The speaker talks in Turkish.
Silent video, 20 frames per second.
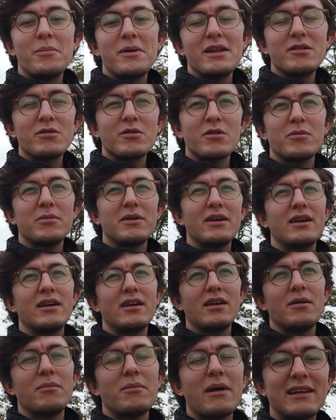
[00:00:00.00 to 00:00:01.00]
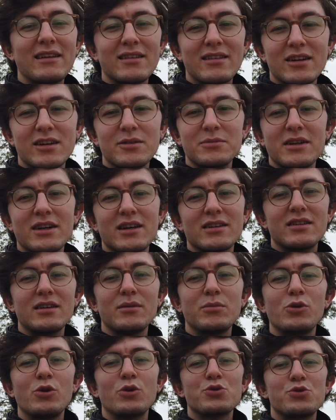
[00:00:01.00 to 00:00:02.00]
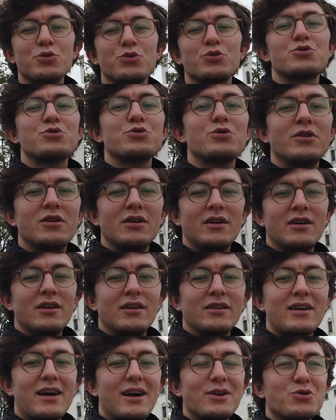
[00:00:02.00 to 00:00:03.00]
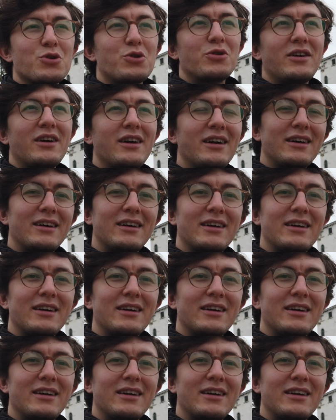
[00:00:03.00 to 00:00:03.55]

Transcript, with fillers: Benim gibi e, medya takımına katılabiliyorsunuz. Daha sonra